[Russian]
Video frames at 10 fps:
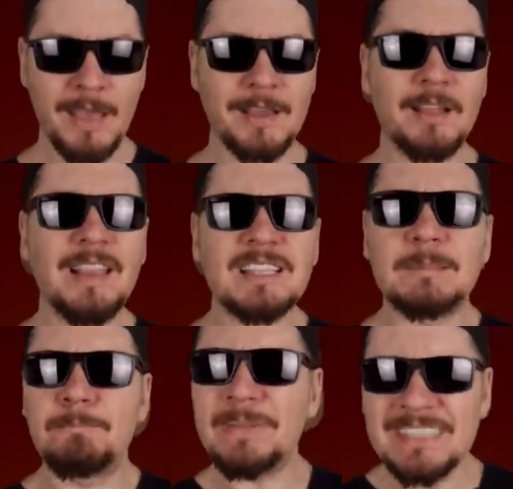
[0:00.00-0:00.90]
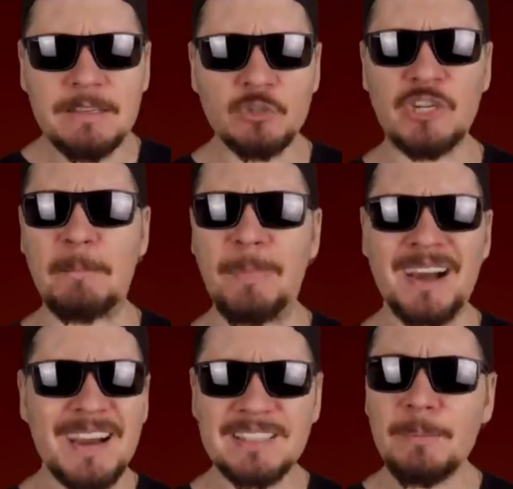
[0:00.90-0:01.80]
Когда спиздившая по
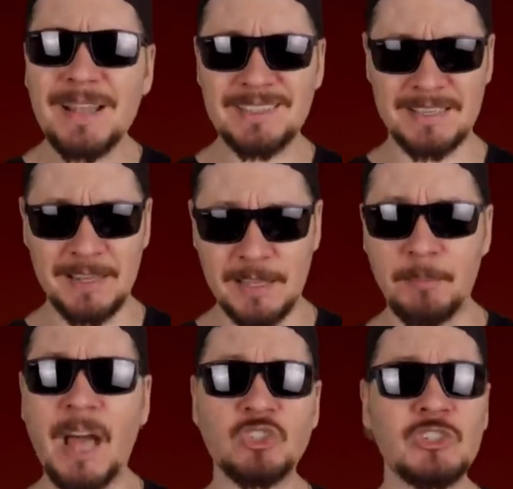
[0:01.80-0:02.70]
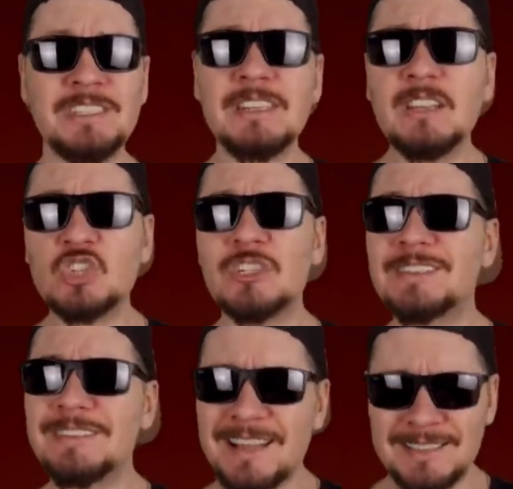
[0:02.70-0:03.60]
разным оценкам от 6 до
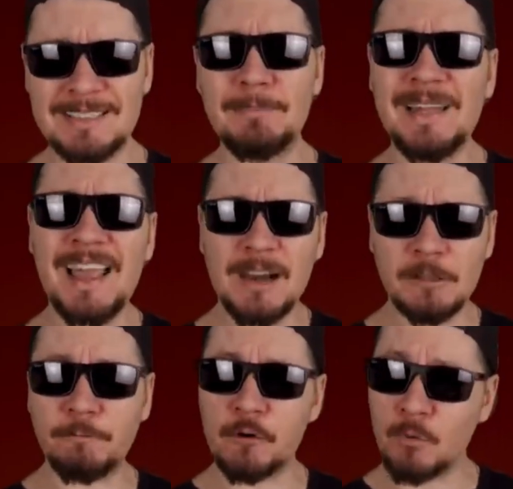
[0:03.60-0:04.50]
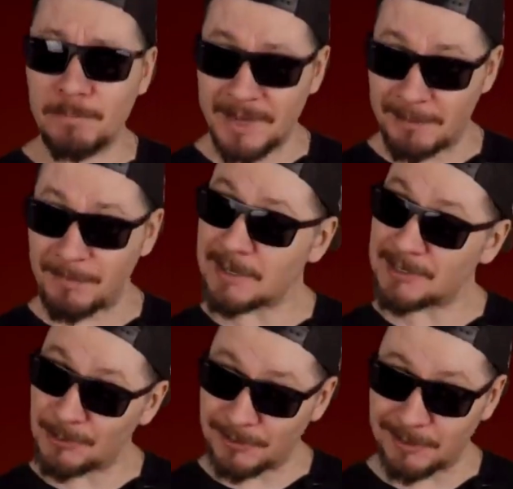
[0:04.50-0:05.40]
16 миллиардов рублей
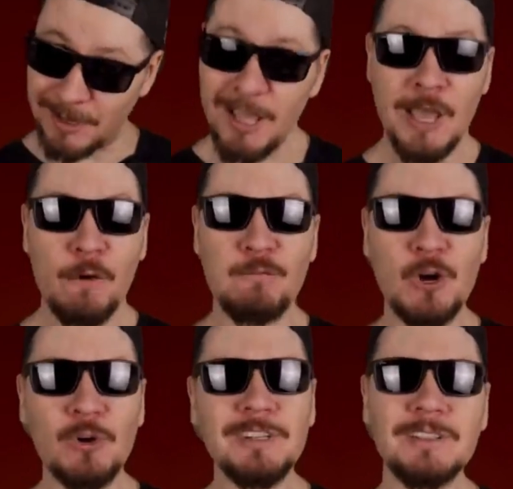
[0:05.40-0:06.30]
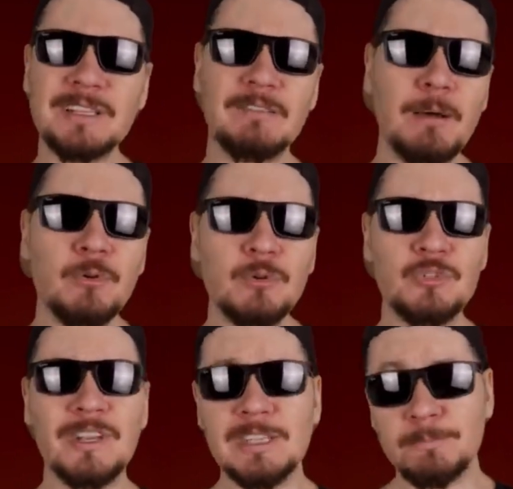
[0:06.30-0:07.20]
персона выходит на свободу
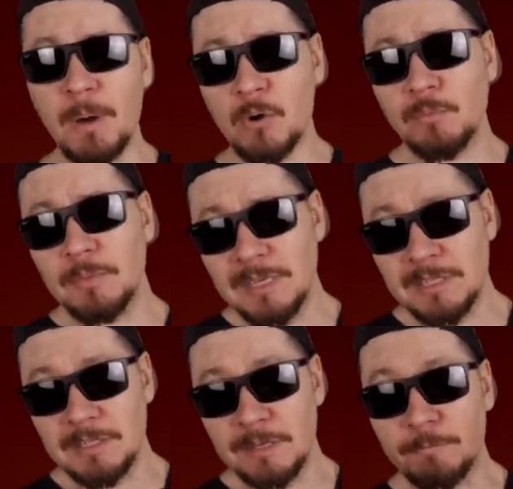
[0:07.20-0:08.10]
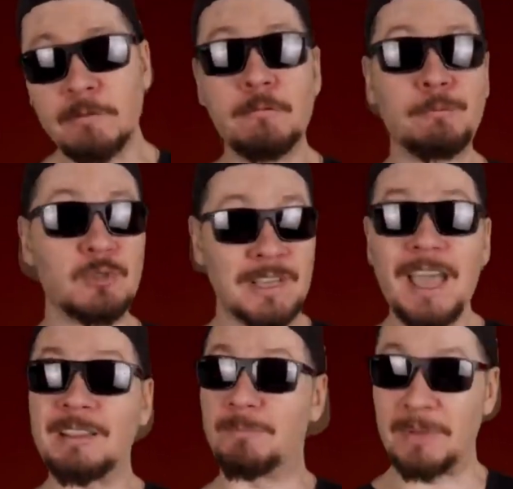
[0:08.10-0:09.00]
через пару месяцев и
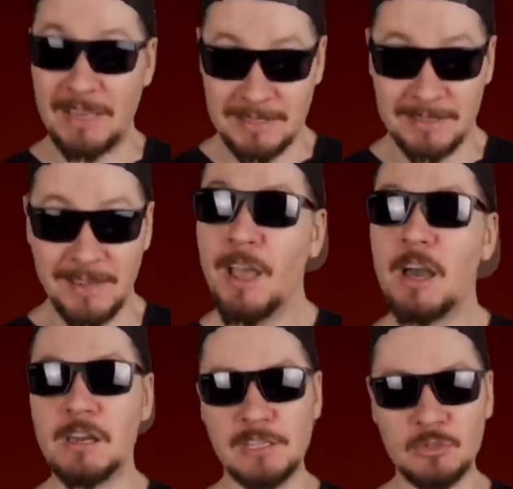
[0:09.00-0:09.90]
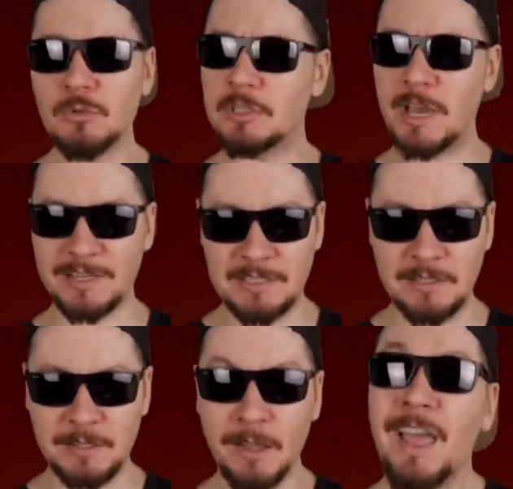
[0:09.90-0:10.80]
выпускает песни, рисует
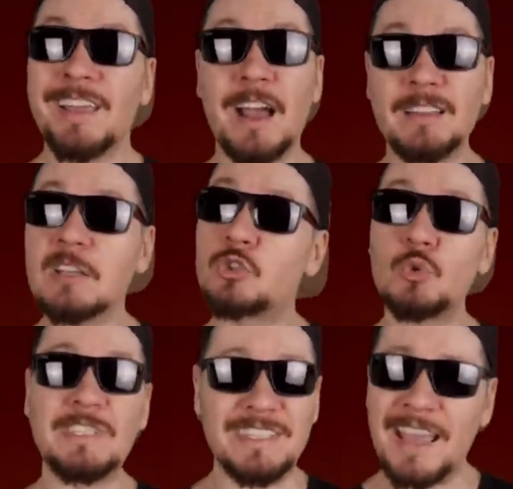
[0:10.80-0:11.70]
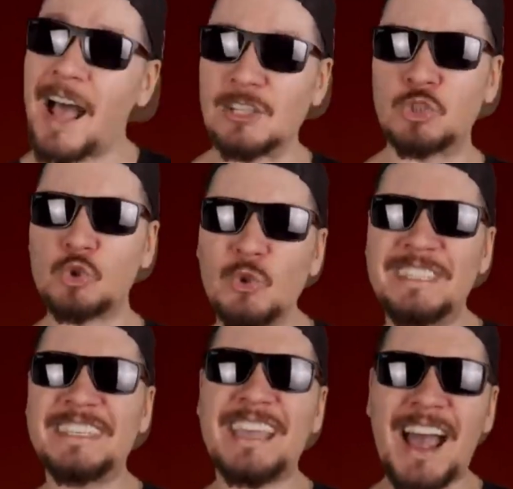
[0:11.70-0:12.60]
картины, когда судья,
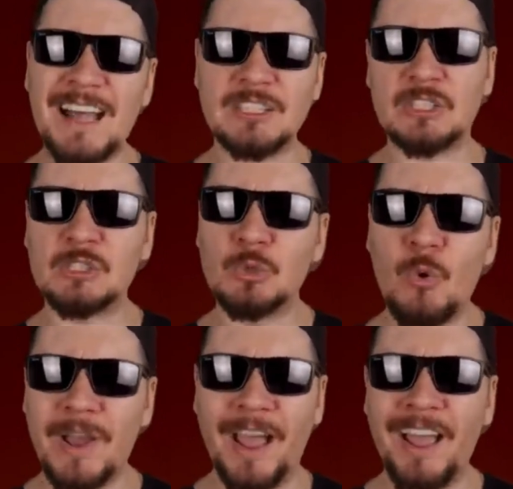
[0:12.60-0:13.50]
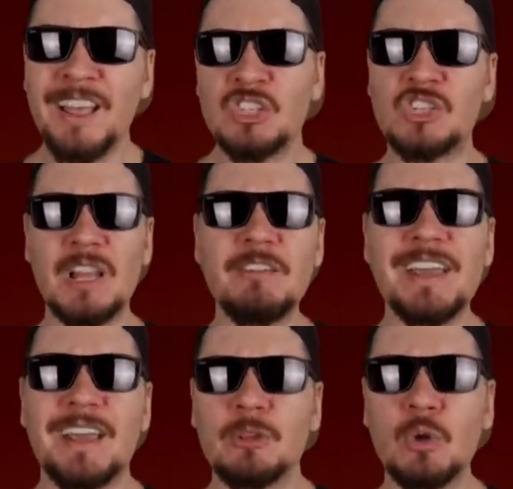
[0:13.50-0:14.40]
судья, сука,
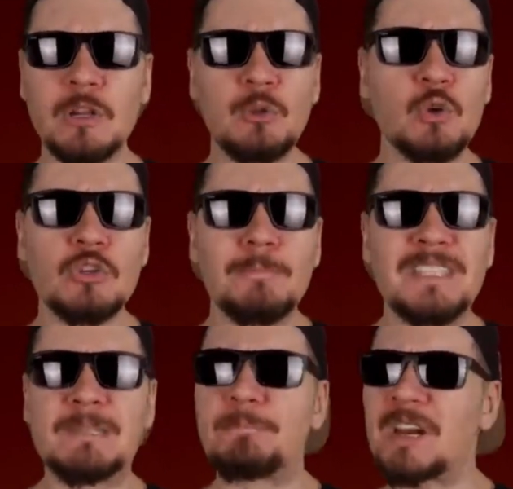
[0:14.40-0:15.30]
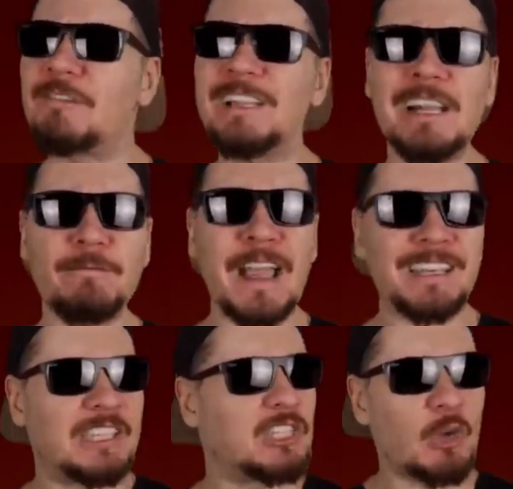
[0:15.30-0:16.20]
человек, который должен быть справедлив, как
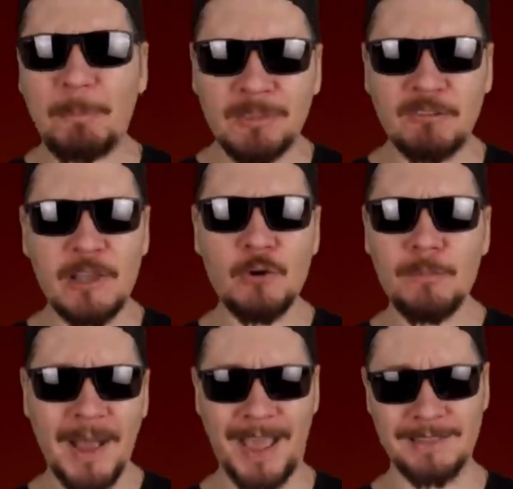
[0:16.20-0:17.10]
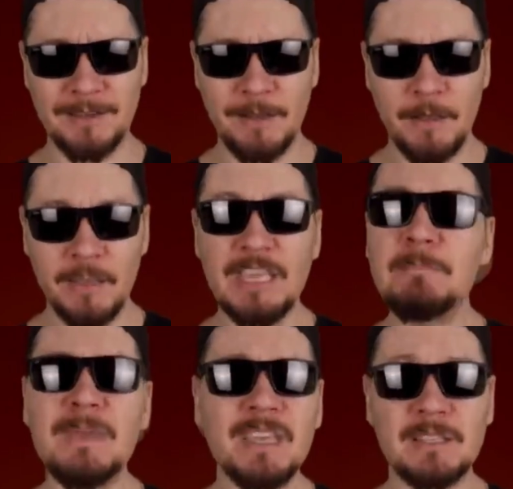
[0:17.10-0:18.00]
ёб твою мать,
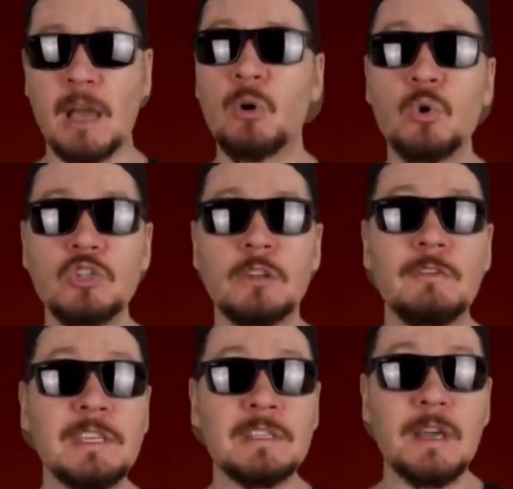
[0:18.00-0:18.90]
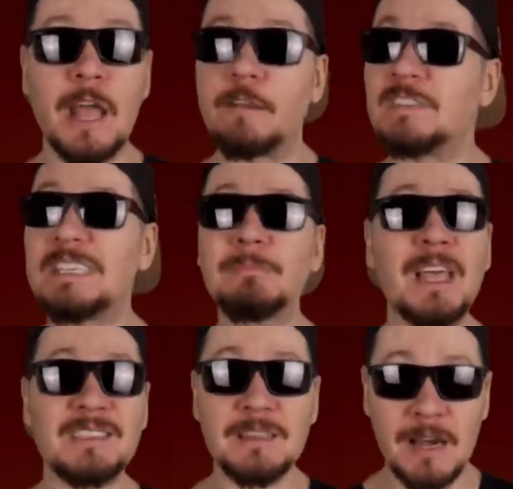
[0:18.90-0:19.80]
имеет как хочет весь край, всем
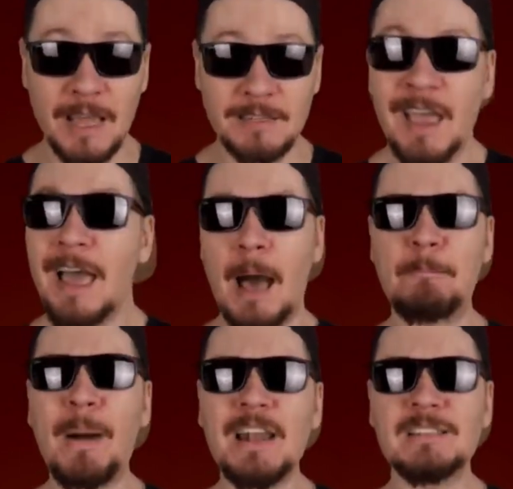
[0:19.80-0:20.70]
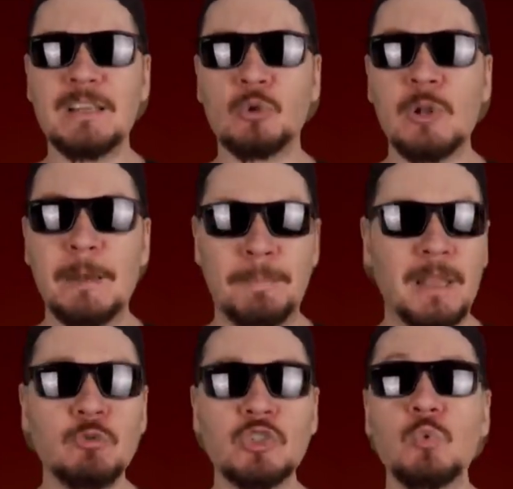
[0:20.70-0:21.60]
насрать, а палится только
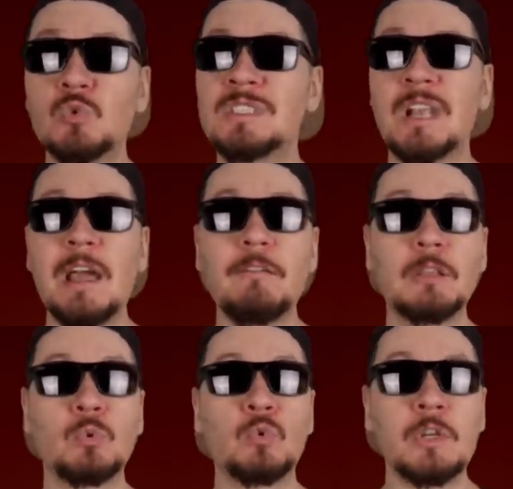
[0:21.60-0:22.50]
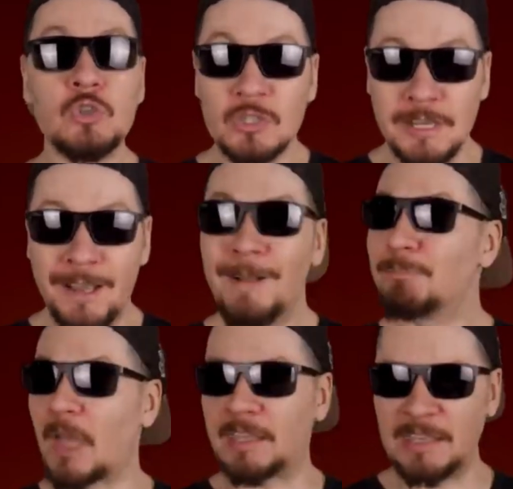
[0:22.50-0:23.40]
потому, что устраивает кутежи,
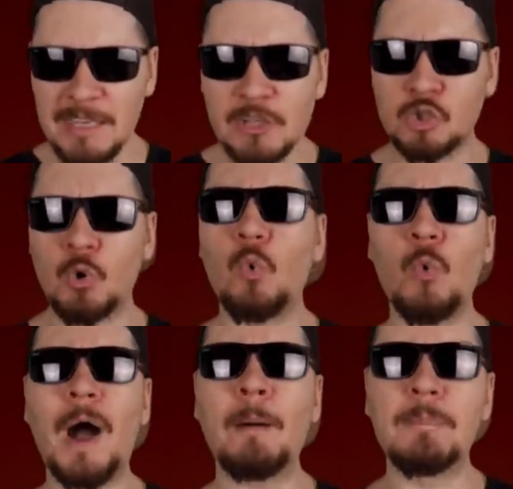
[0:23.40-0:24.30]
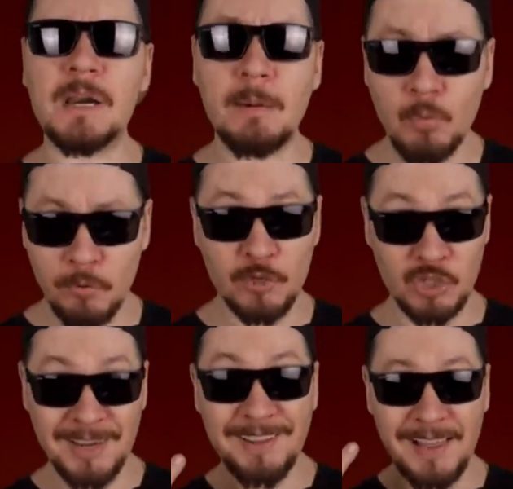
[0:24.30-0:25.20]
такие, что у
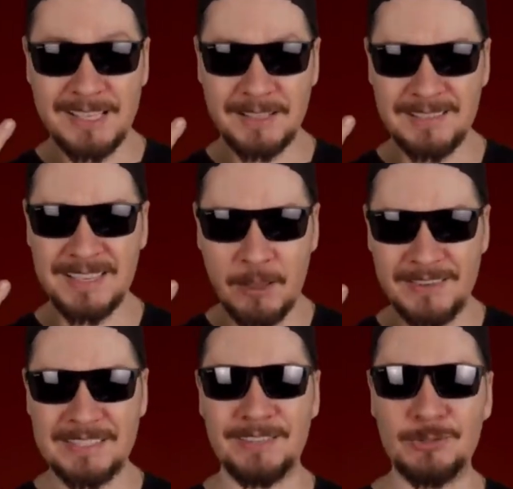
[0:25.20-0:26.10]
Абрамовича глаз от зависти